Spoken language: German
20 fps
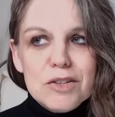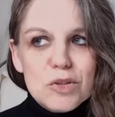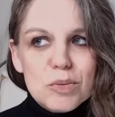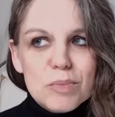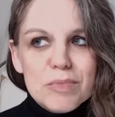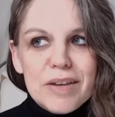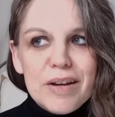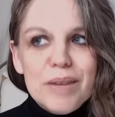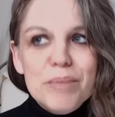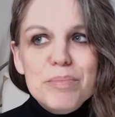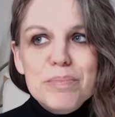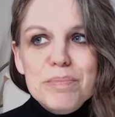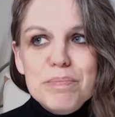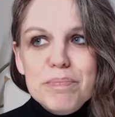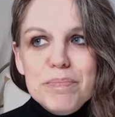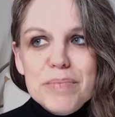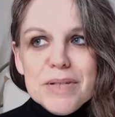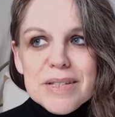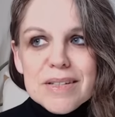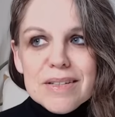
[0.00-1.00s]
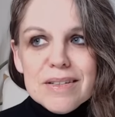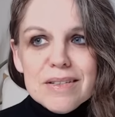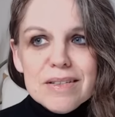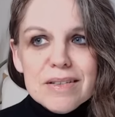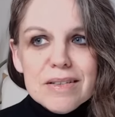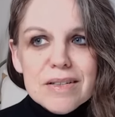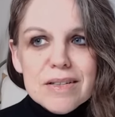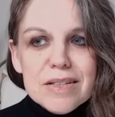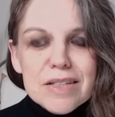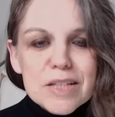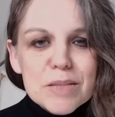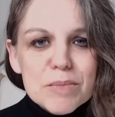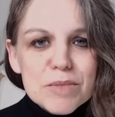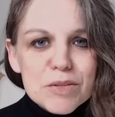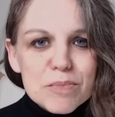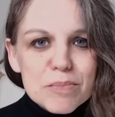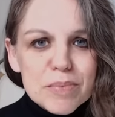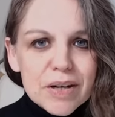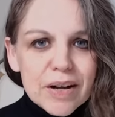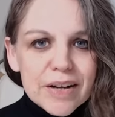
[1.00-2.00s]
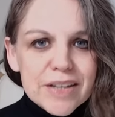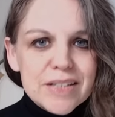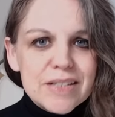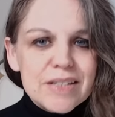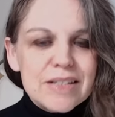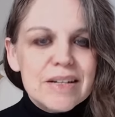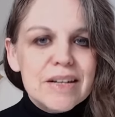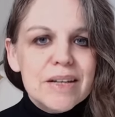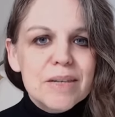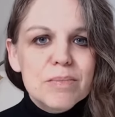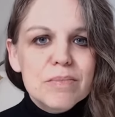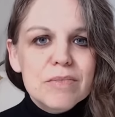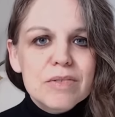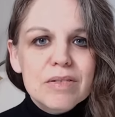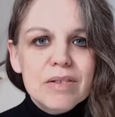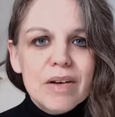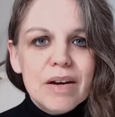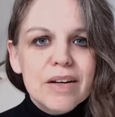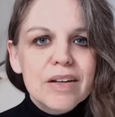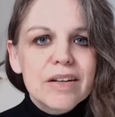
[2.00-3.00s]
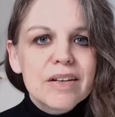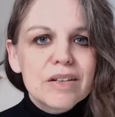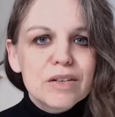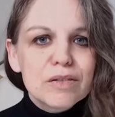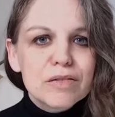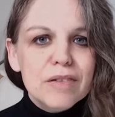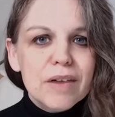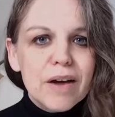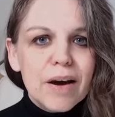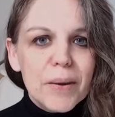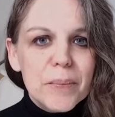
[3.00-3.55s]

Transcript: zum Teil bis in den intimsten Bereich des Lebens eingegriffen